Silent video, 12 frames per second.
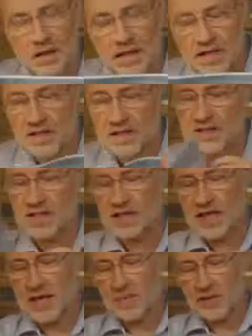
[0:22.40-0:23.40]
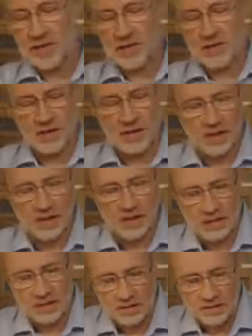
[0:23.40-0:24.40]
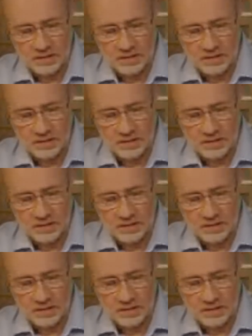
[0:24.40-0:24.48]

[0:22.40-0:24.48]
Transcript: Ja, sind das jetzt Chemtrails oder nicht?